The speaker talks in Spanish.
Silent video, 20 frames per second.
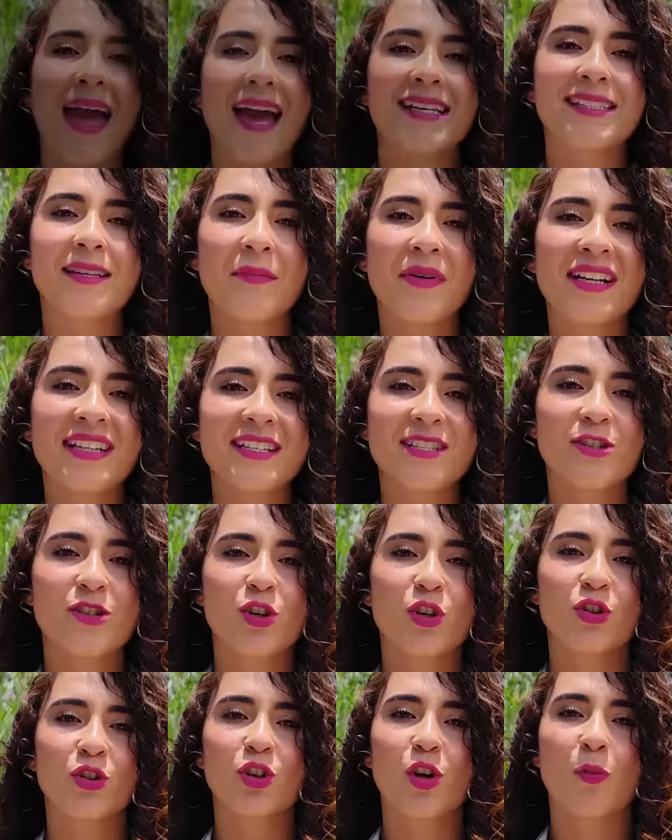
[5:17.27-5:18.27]
Esta
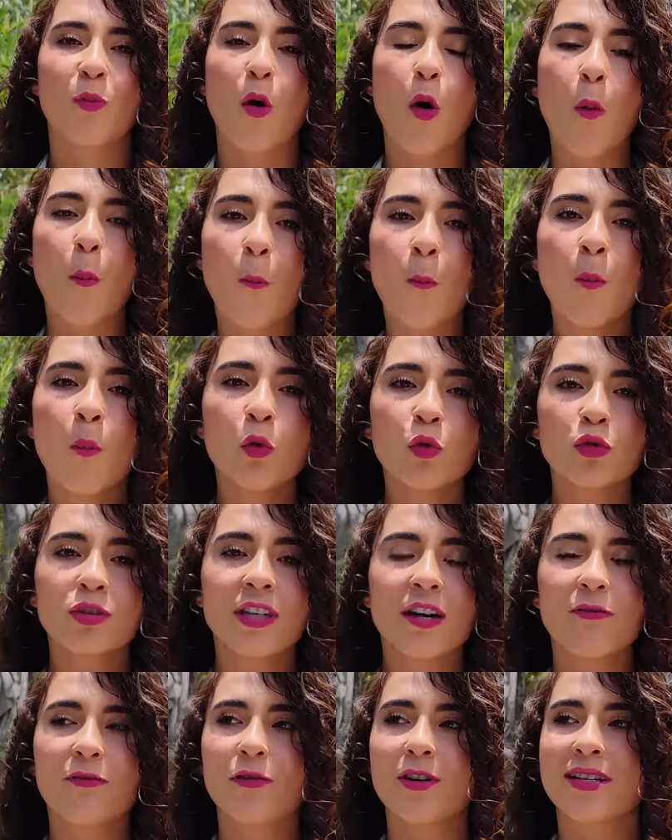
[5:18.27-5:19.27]
maldición tomó
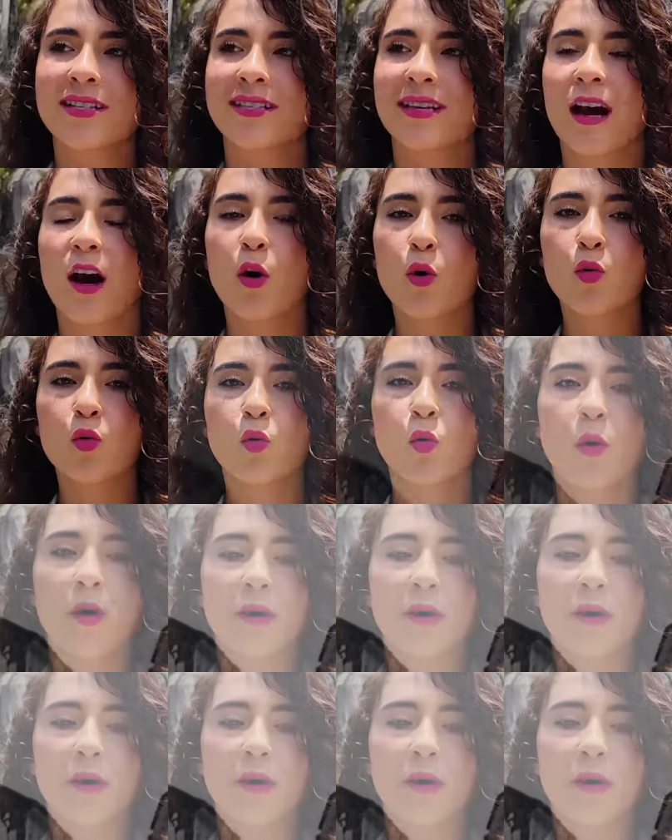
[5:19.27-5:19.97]
mucha fuerza un